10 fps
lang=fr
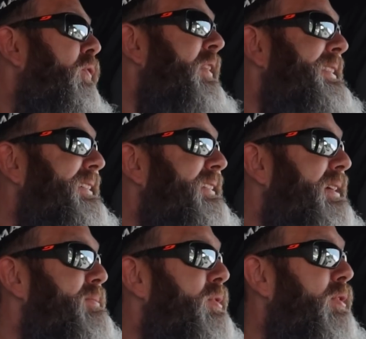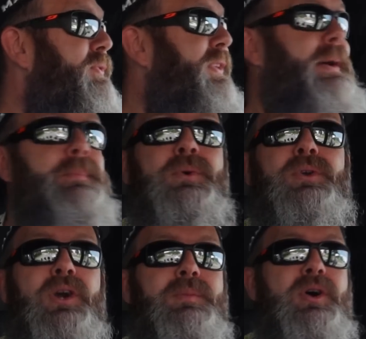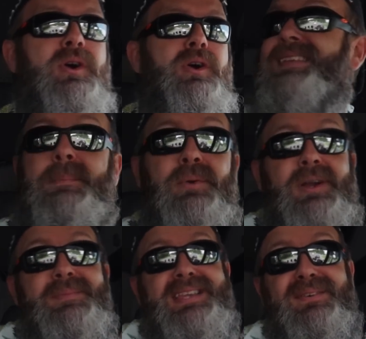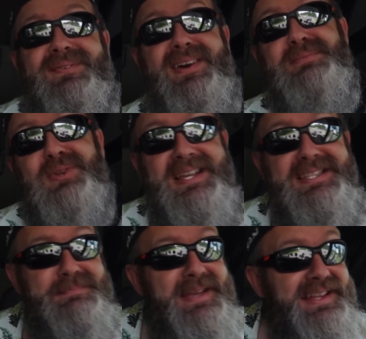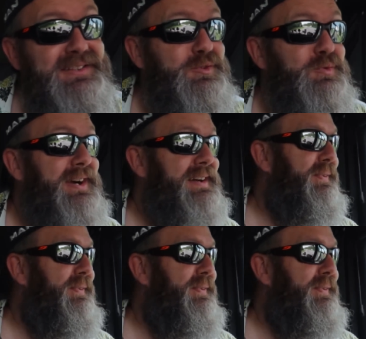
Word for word: En fait, un camion, c'est un peu comme euh, c'est un peu comme ta femme de la semaine, tu vois.